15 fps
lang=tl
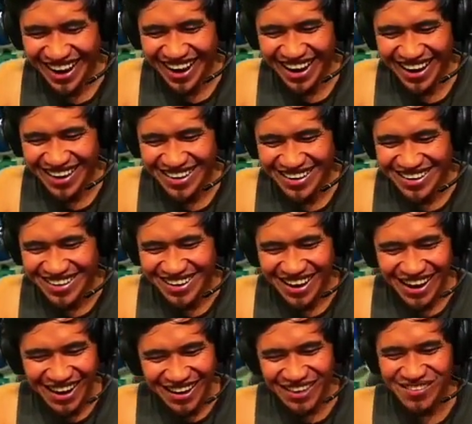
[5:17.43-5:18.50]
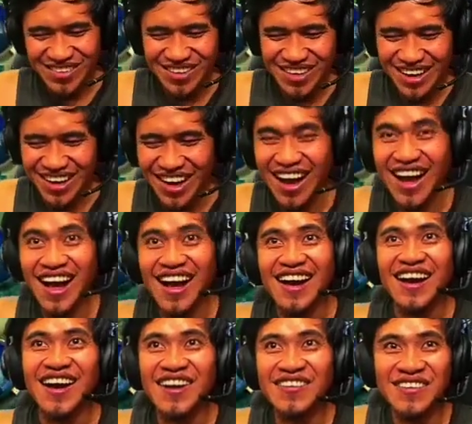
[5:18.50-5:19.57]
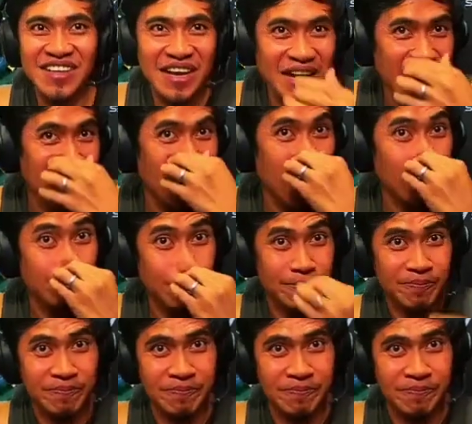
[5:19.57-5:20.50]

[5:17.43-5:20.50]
ha? Ayaw mo talaga ha? Ayaw mo talaga ha?